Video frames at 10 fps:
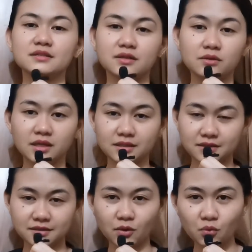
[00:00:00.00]
So,
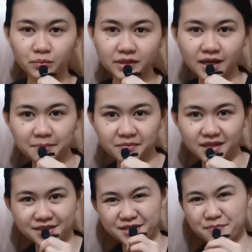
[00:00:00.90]
let's open up
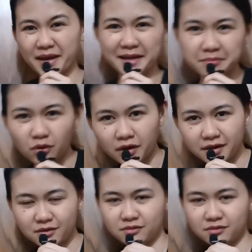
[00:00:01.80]
this bad boy,